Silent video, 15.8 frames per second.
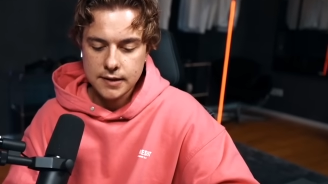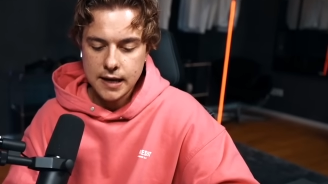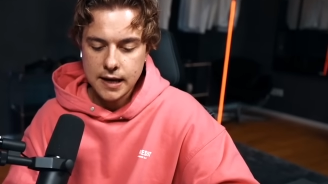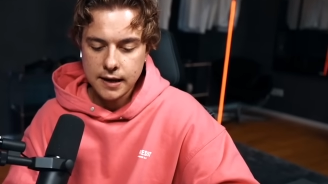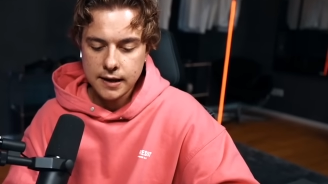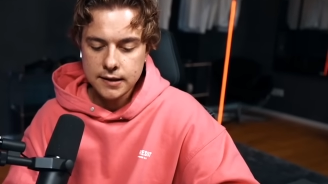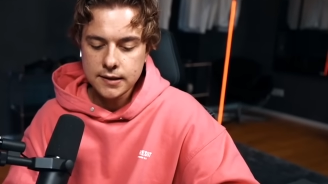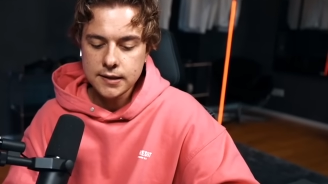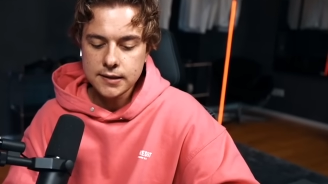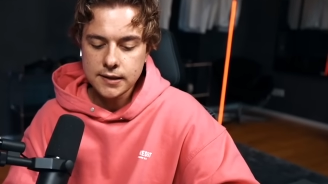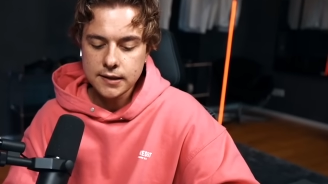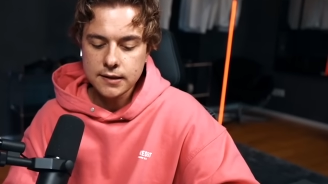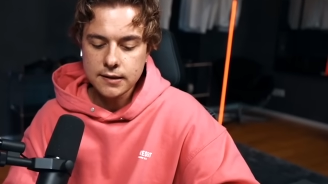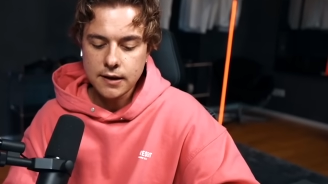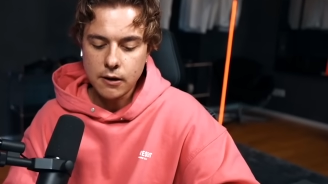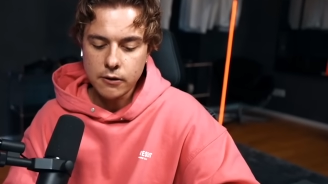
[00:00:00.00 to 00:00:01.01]
Der Ring, den ich ihr
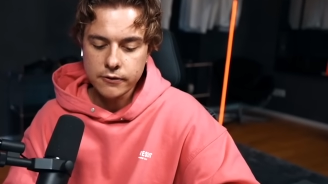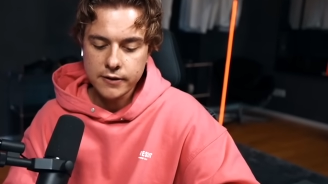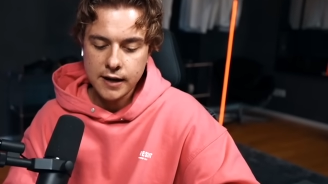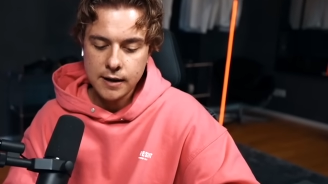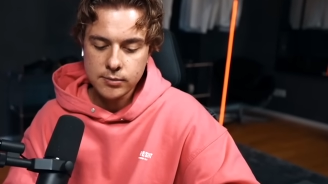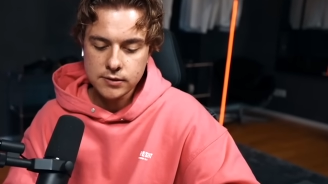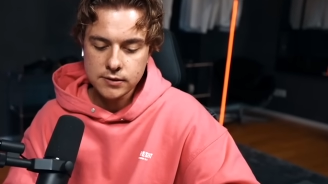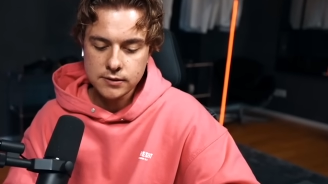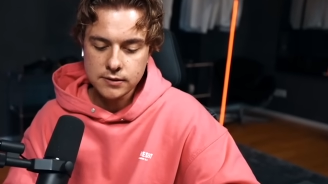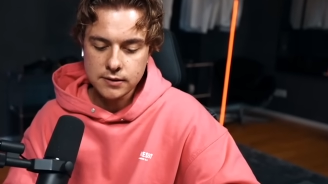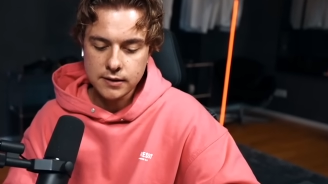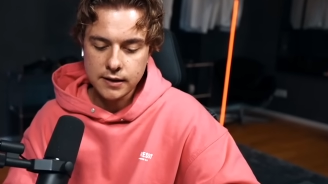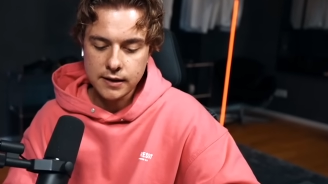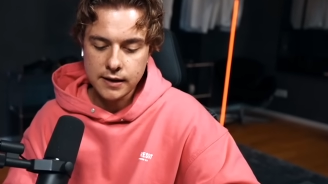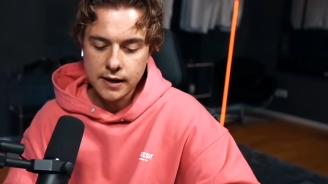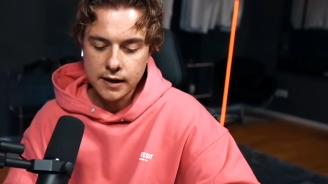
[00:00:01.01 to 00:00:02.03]
gekauft habe,
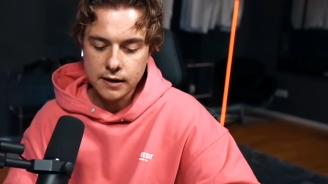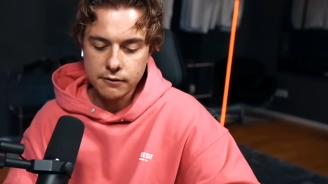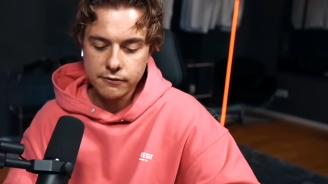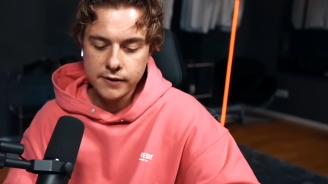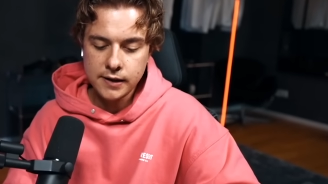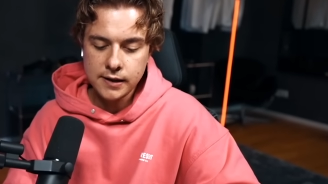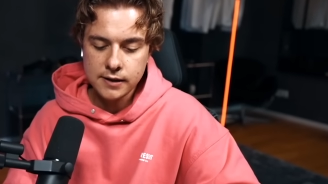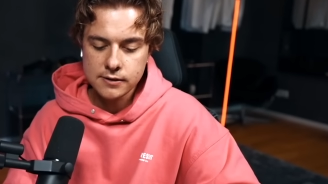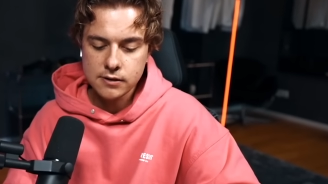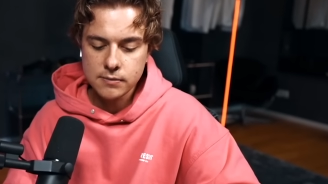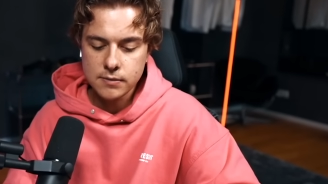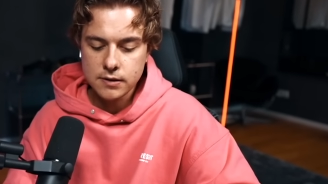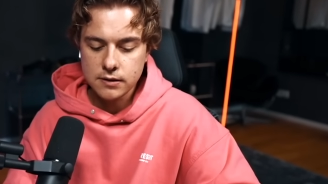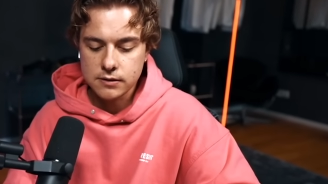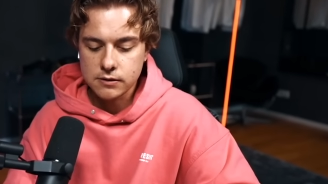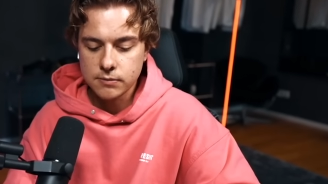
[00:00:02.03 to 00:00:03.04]
er gefiel ihr
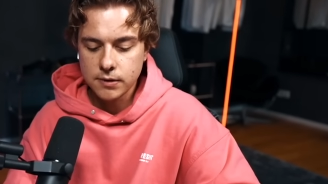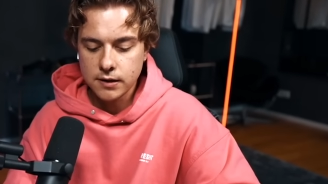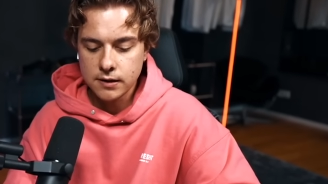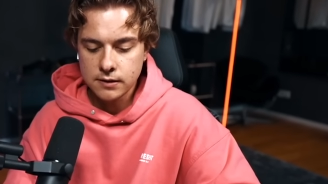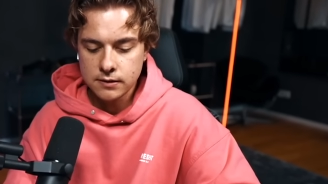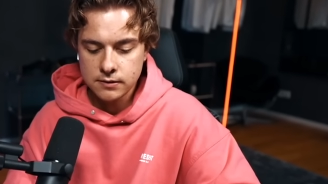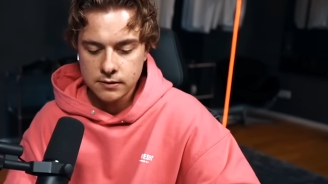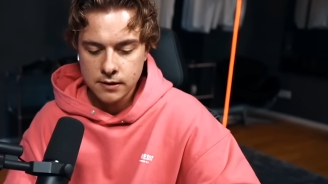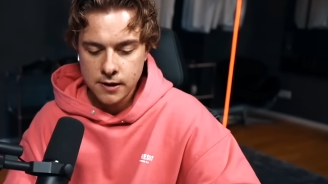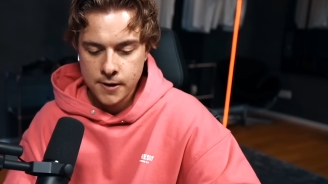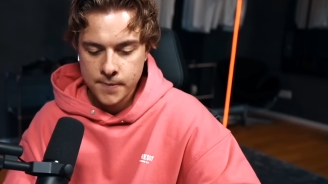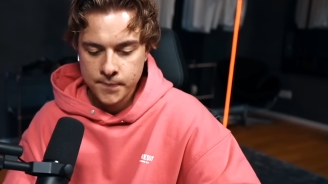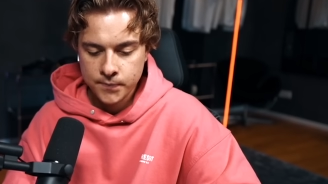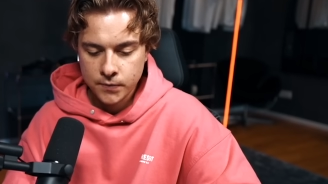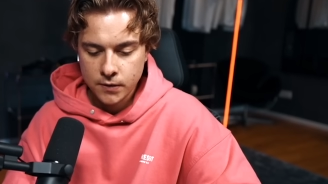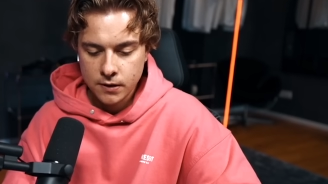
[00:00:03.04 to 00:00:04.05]
zumindest zu Beginn.
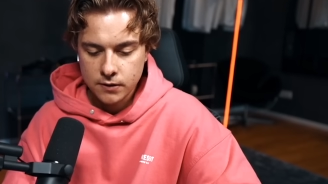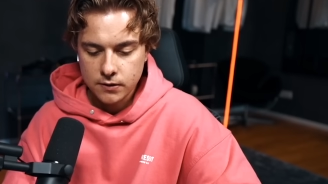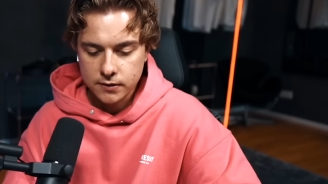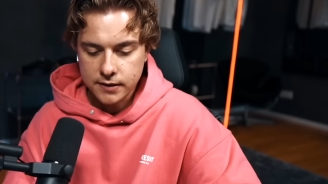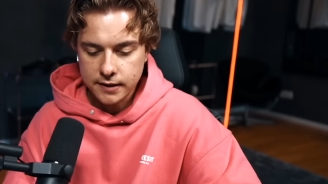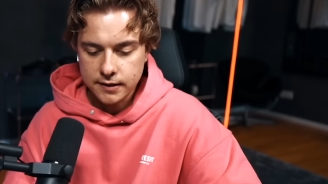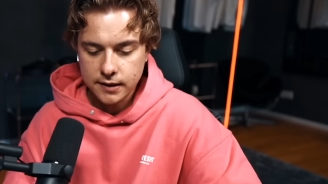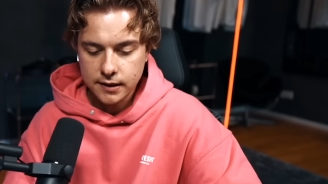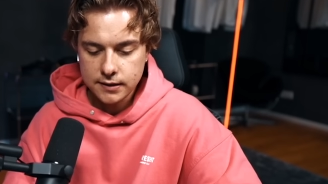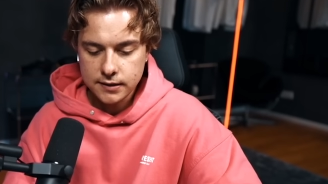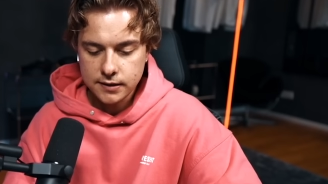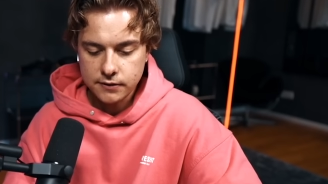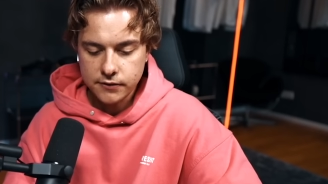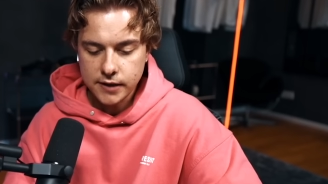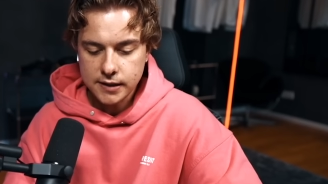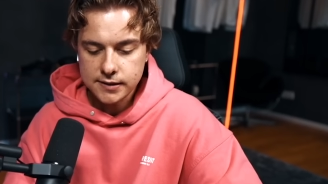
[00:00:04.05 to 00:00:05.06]
Doch dann geriet ich
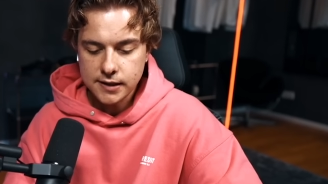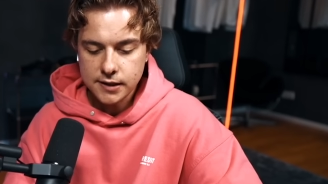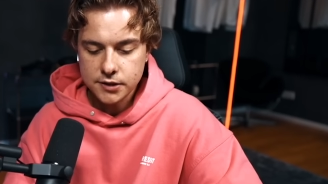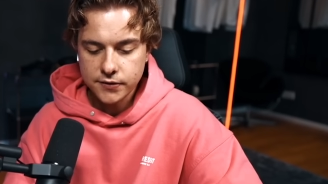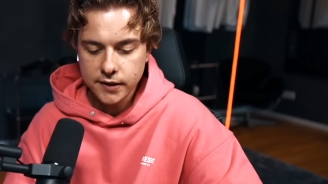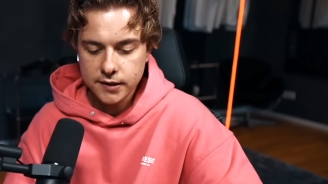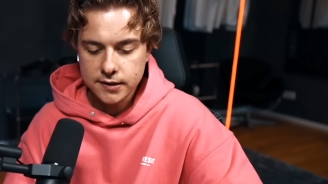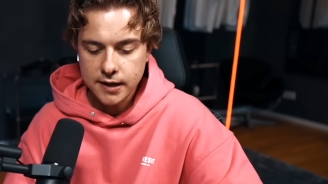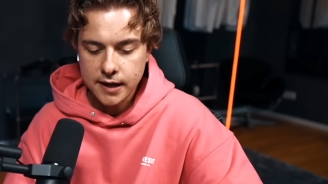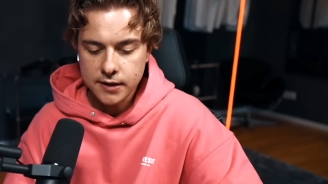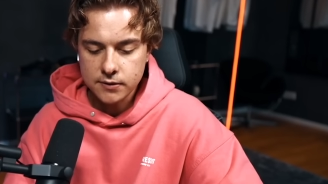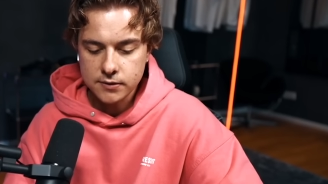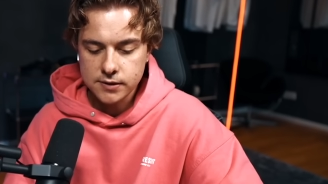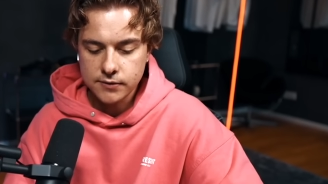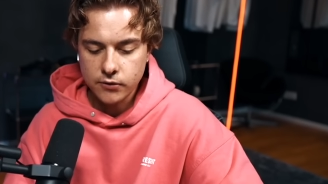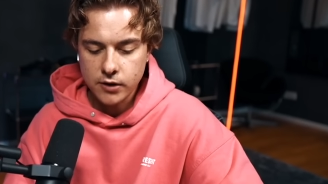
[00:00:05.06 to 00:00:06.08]
in finanzielle Schwierigkeiten
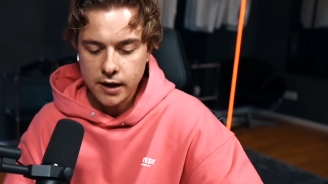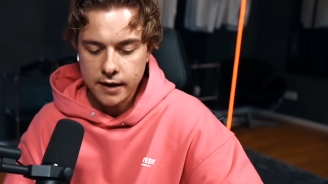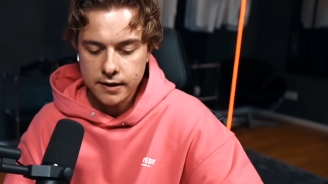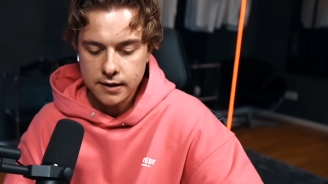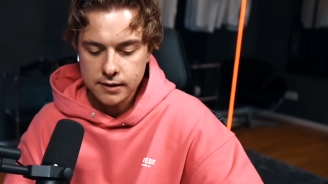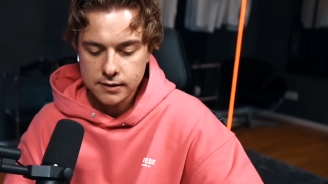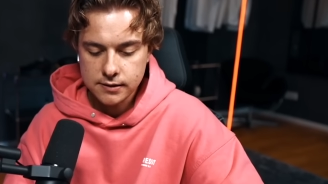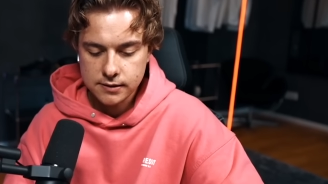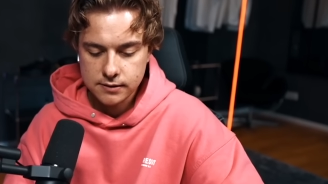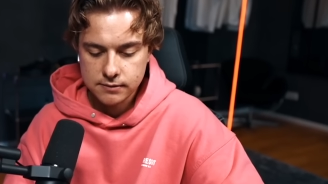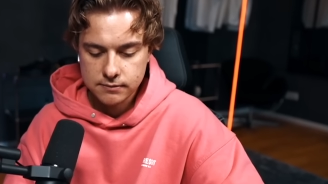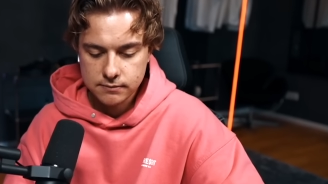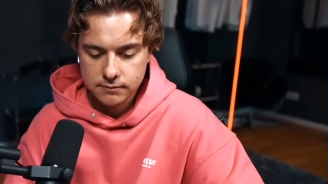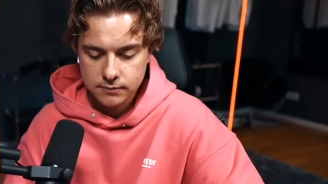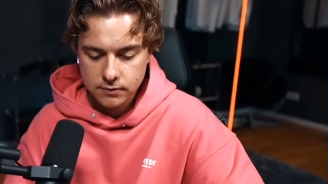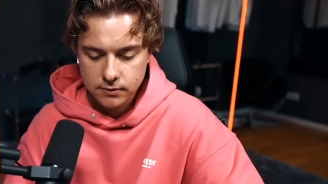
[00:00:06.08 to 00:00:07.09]
und sie wurde anders.
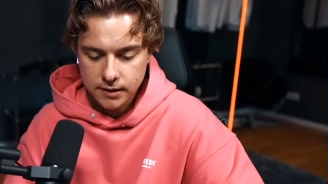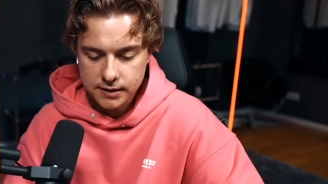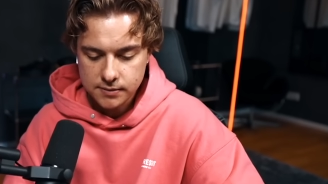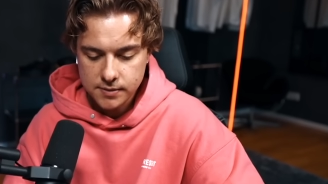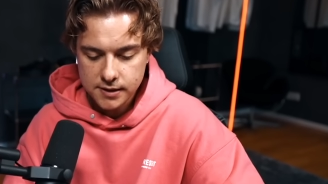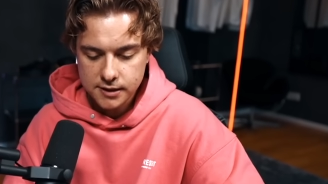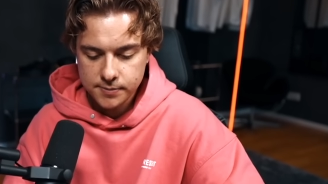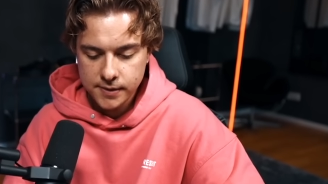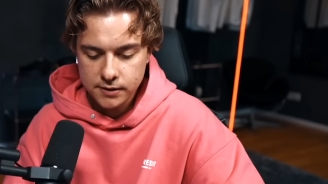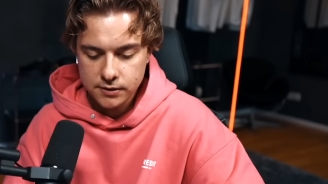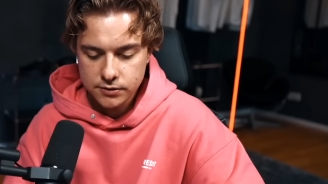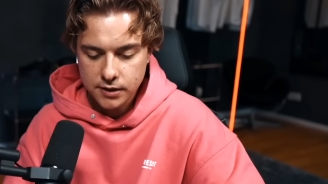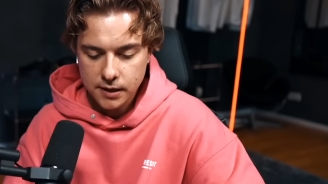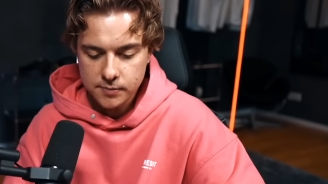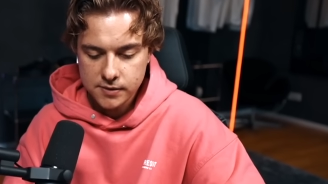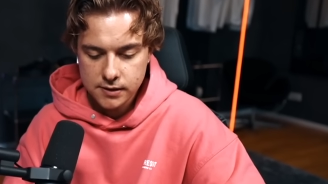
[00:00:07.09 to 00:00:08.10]
Du kannst mir nichts bieten,
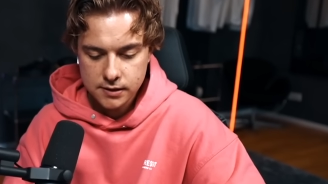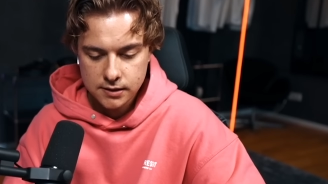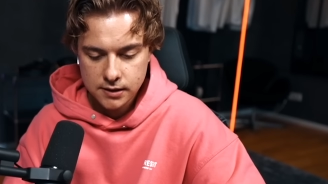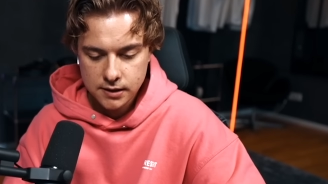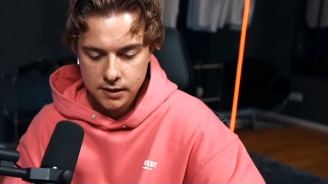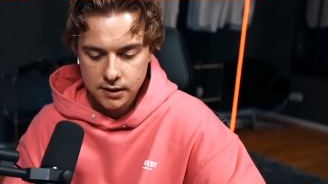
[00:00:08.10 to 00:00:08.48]
schreibt sie.